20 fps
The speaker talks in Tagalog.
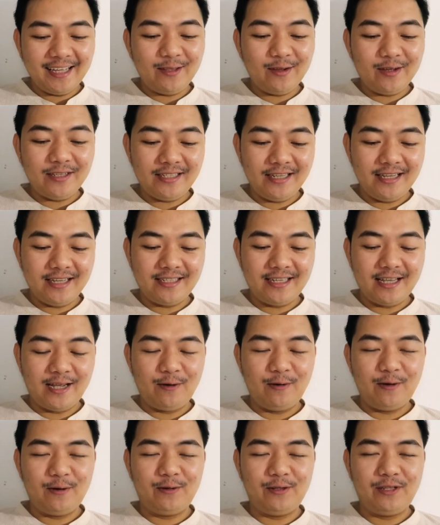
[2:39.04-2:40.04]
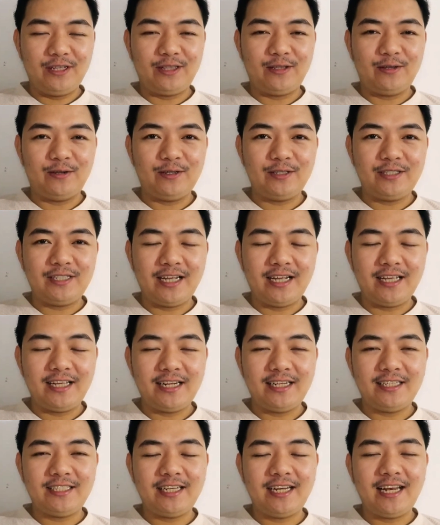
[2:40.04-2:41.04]
Ito kasing asawa ko na to, siya,
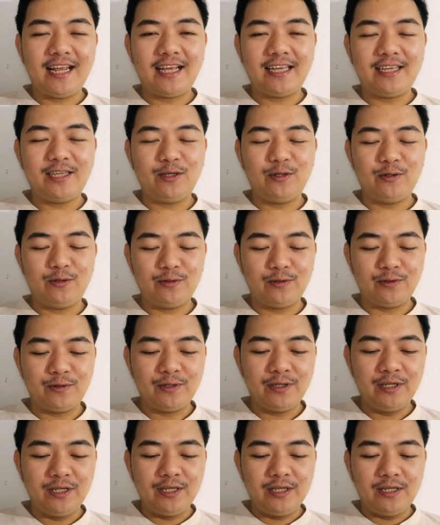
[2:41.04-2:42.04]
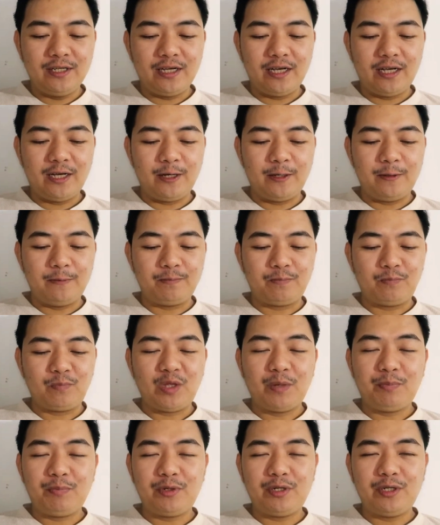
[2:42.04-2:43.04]
siya lagi yung um,
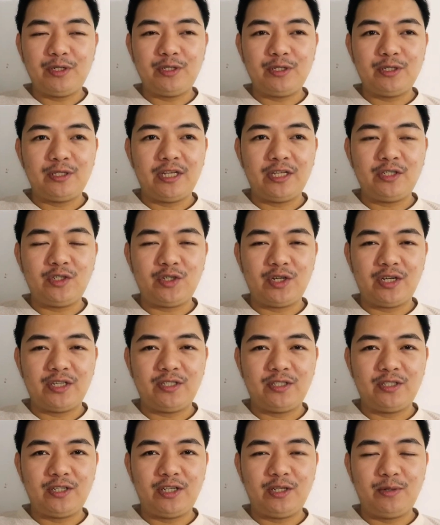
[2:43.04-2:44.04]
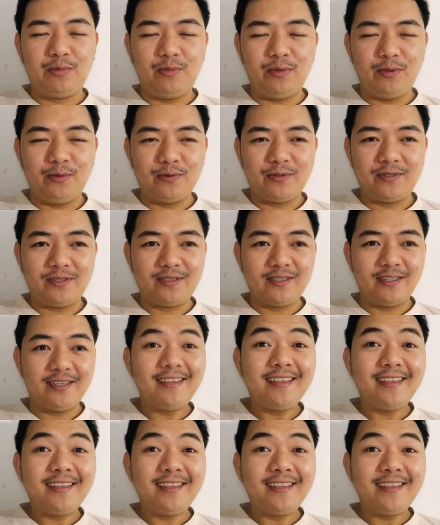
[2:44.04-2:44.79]
the person I trusted the most.